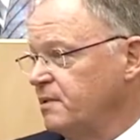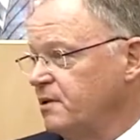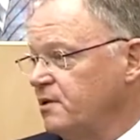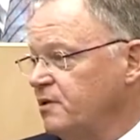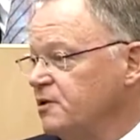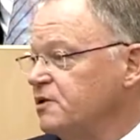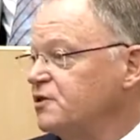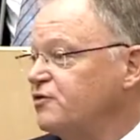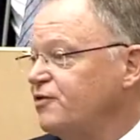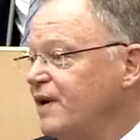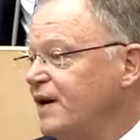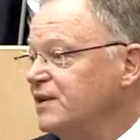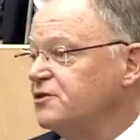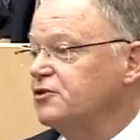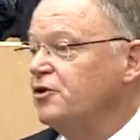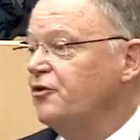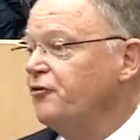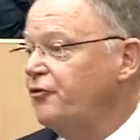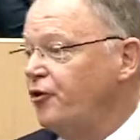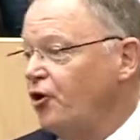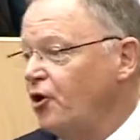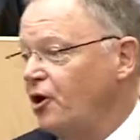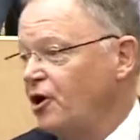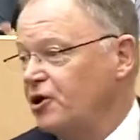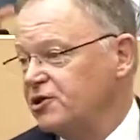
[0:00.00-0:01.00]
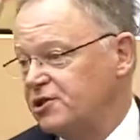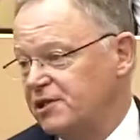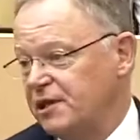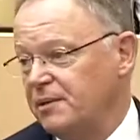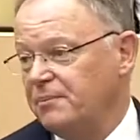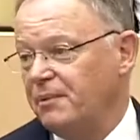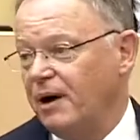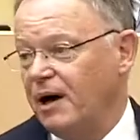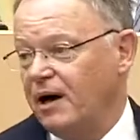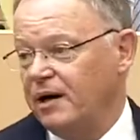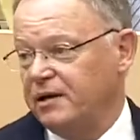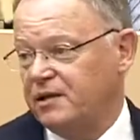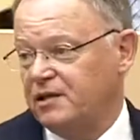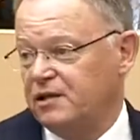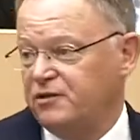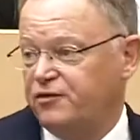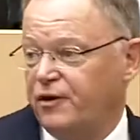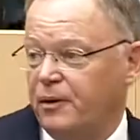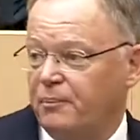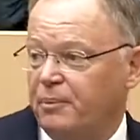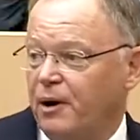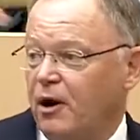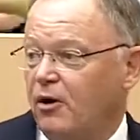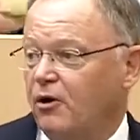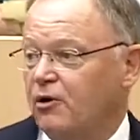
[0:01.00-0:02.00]
und zwar sowohl aus dem Bereich des
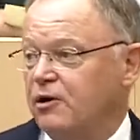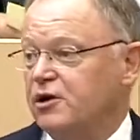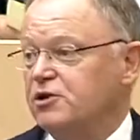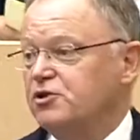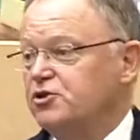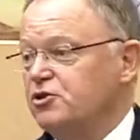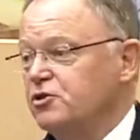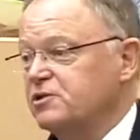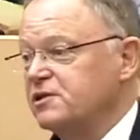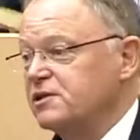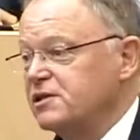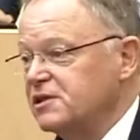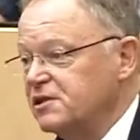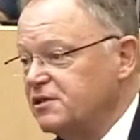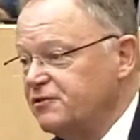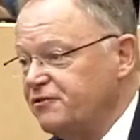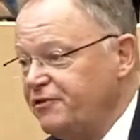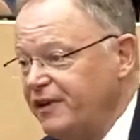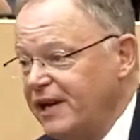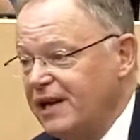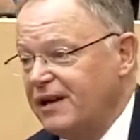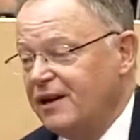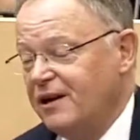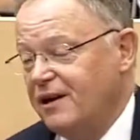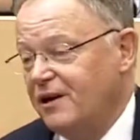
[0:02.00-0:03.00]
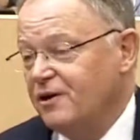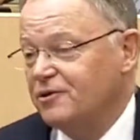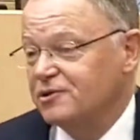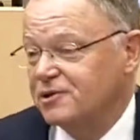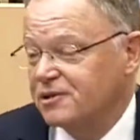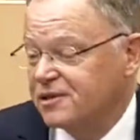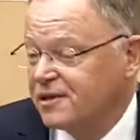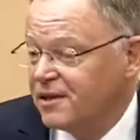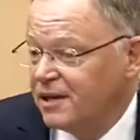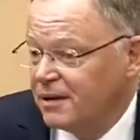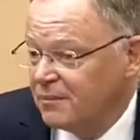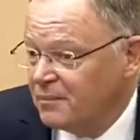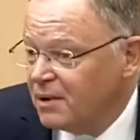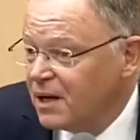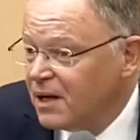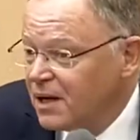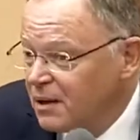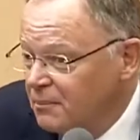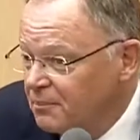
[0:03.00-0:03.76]
Verbraucherschutzes wie aus dem